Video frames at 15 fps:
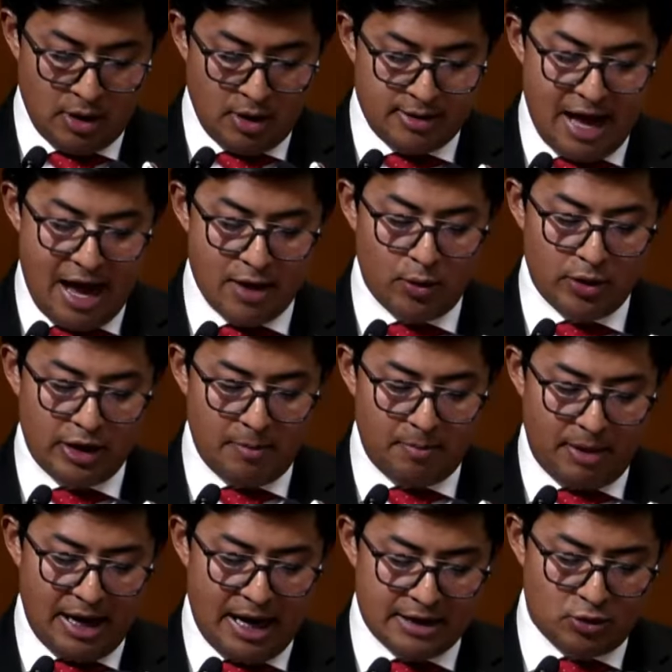dado en el
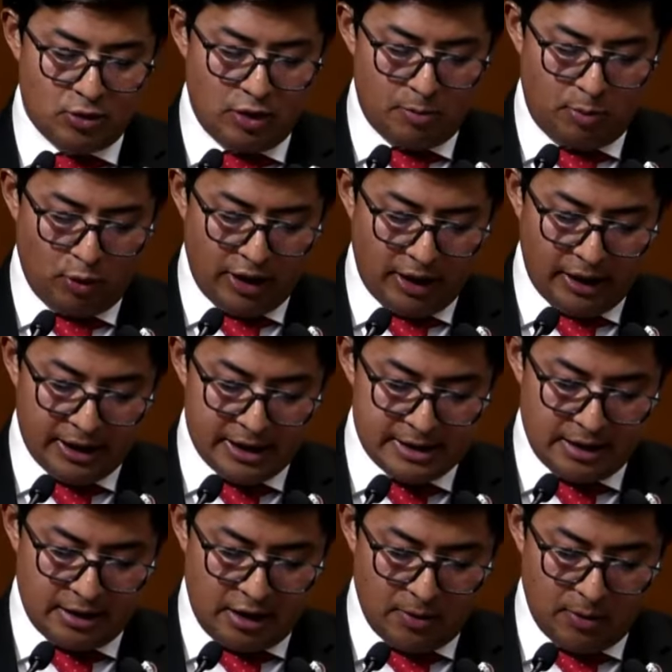Palacio del Poder
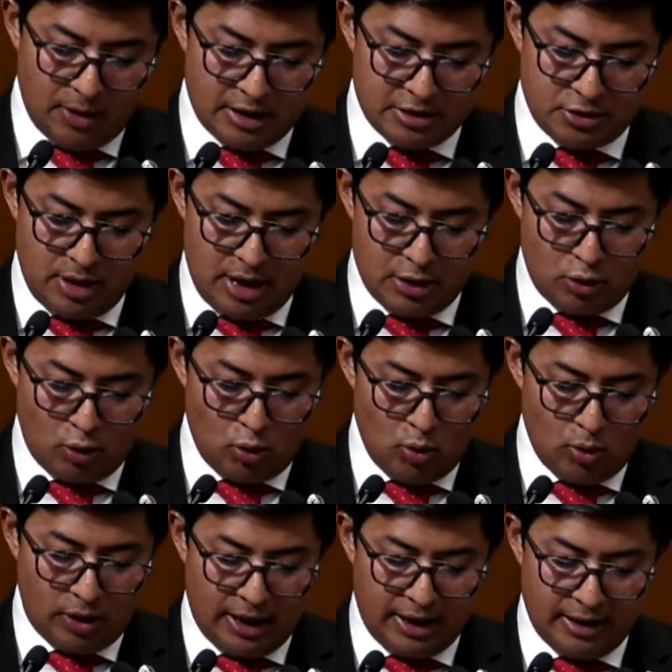Legislativo en la ciudad de
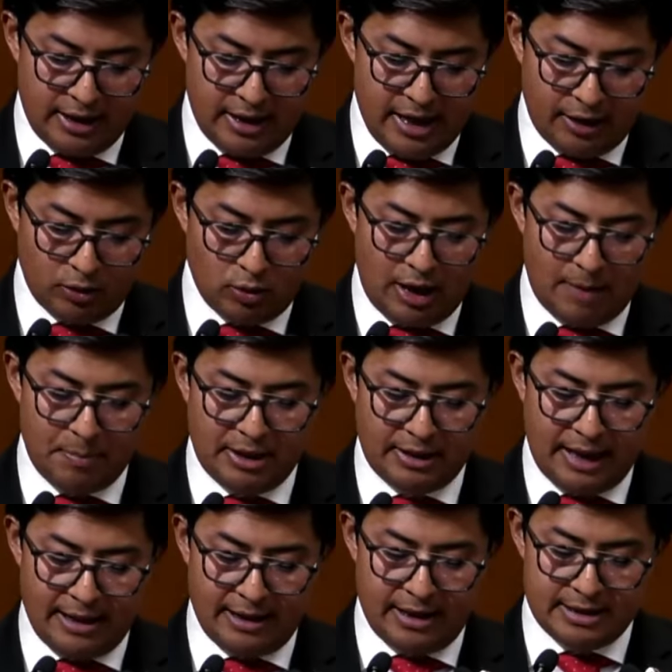Toluca del Lerdo,
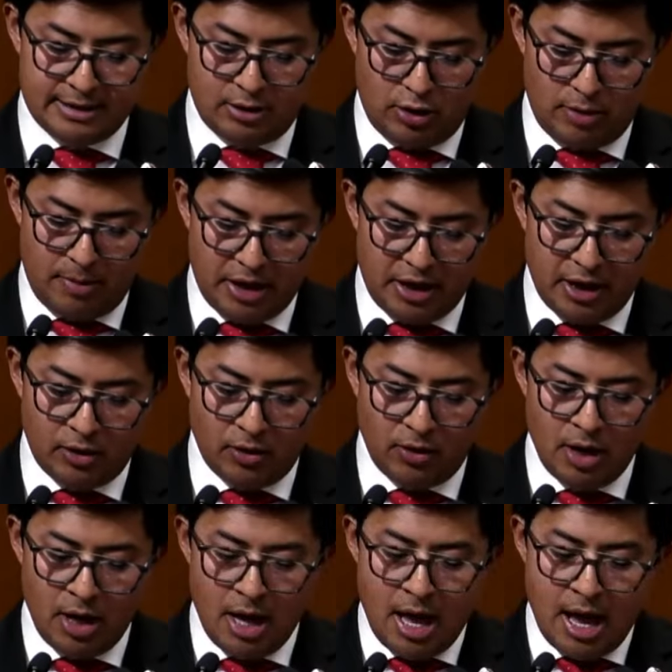capital del Estado de
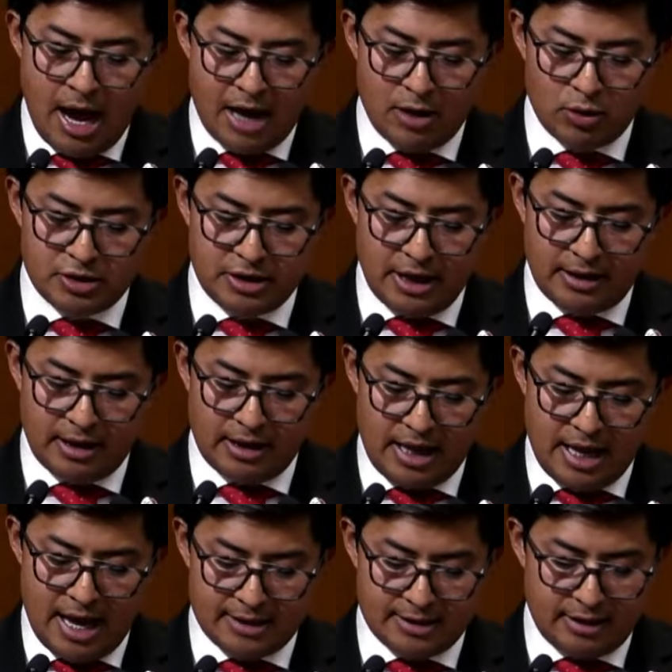México, a los siete
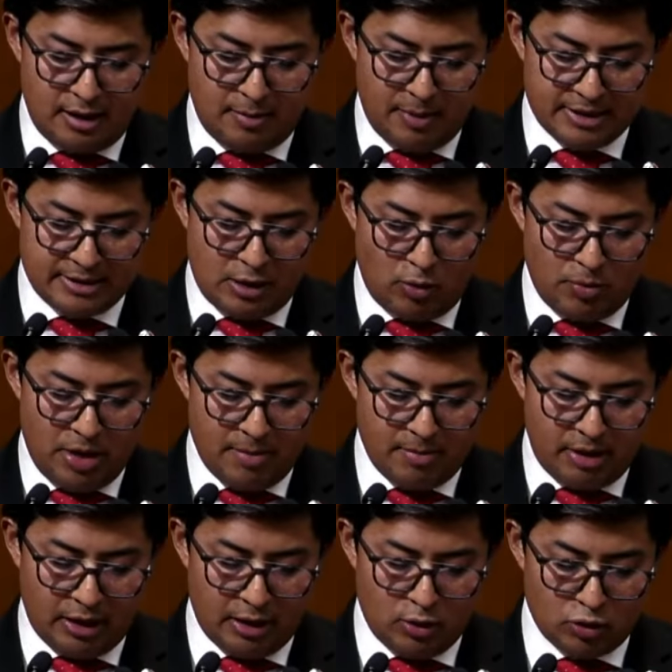días del mes de
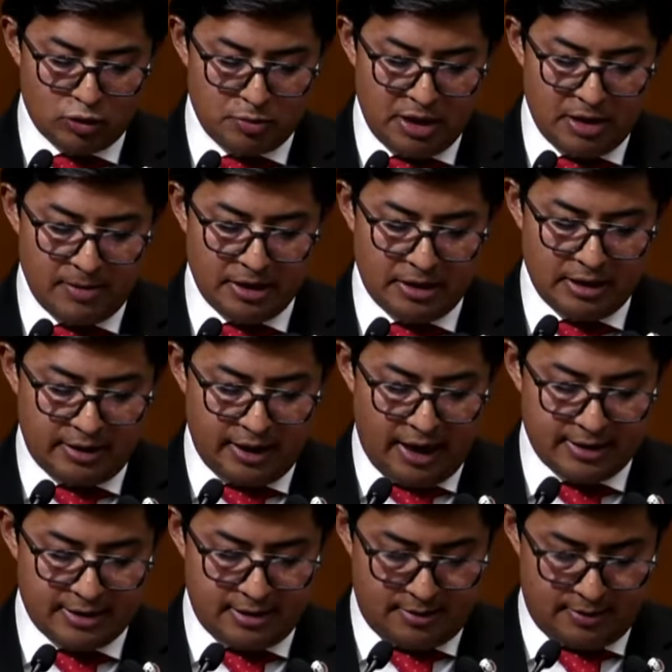noviembre de
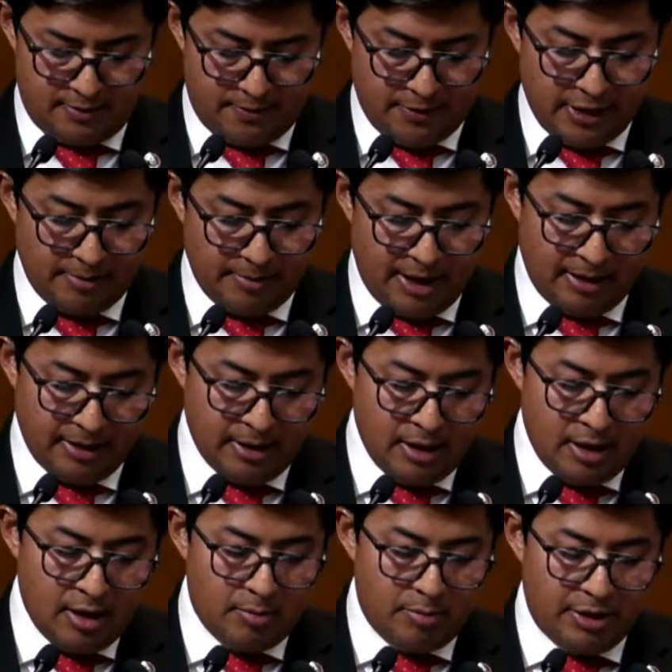2023. Firma,
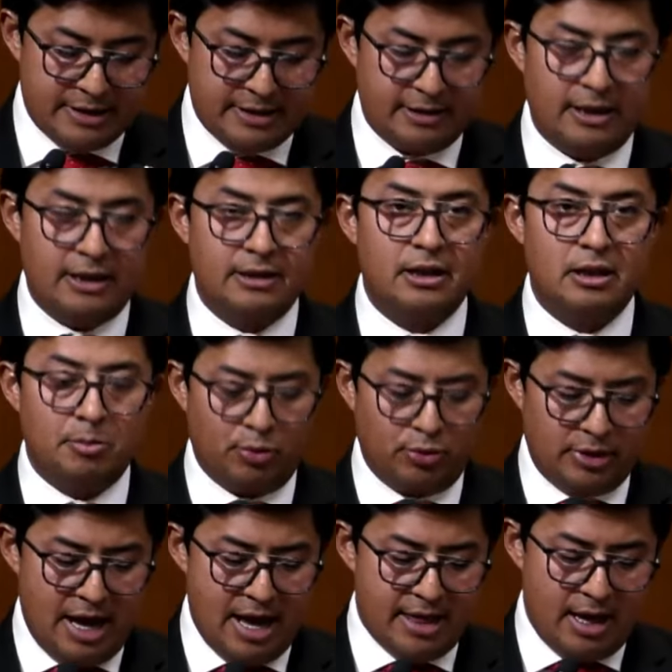Presidenta
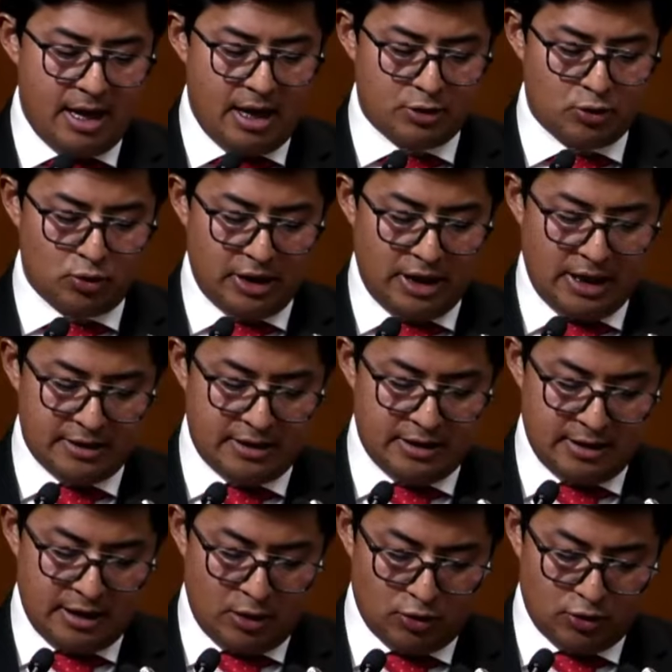Diputada Azucena
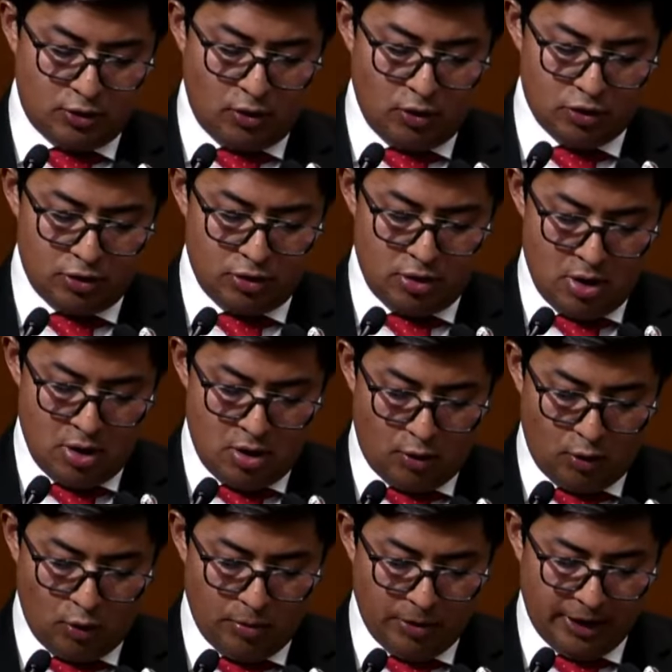Cisneros Cos,
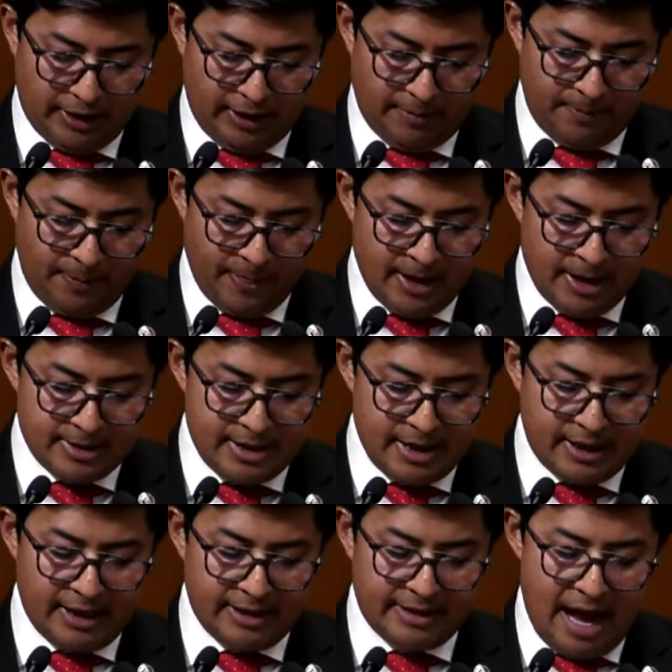rúbrica.
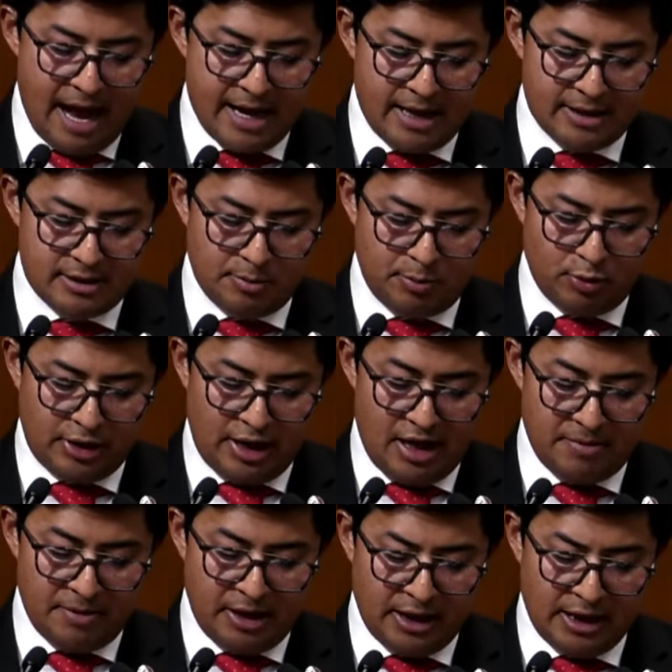Secretarias,
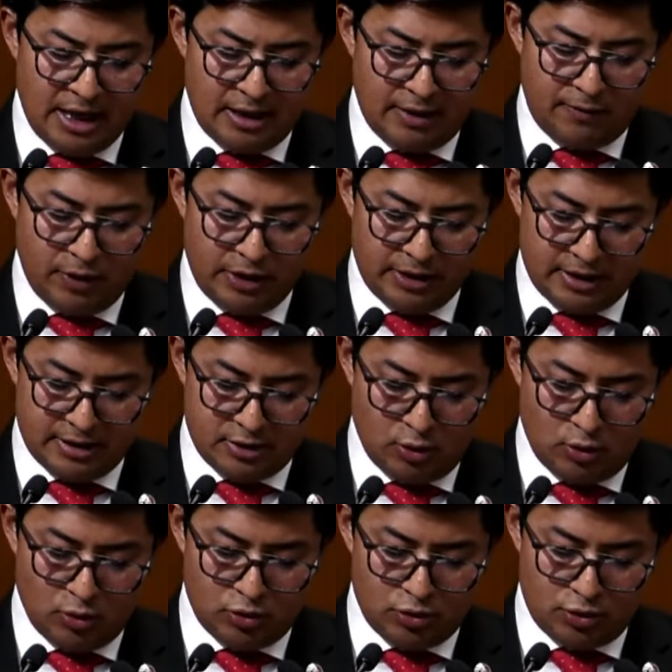Diputada Viridiana Fuentes
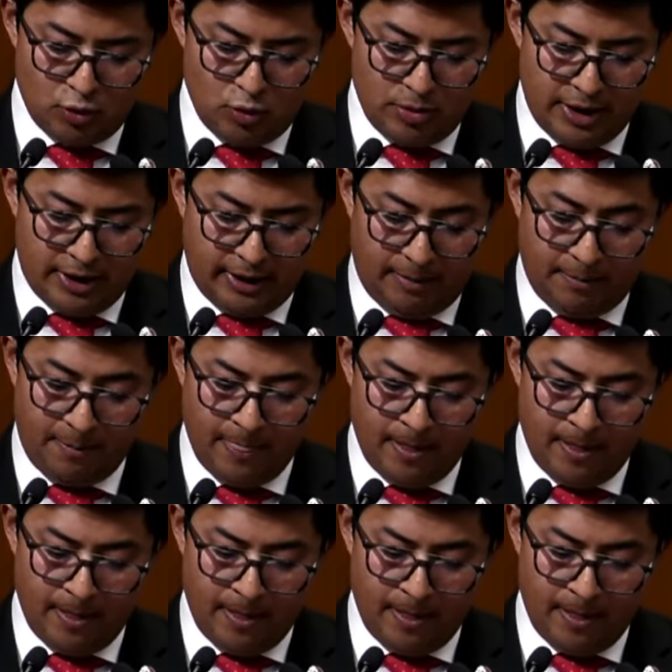Cruz, rúbrica.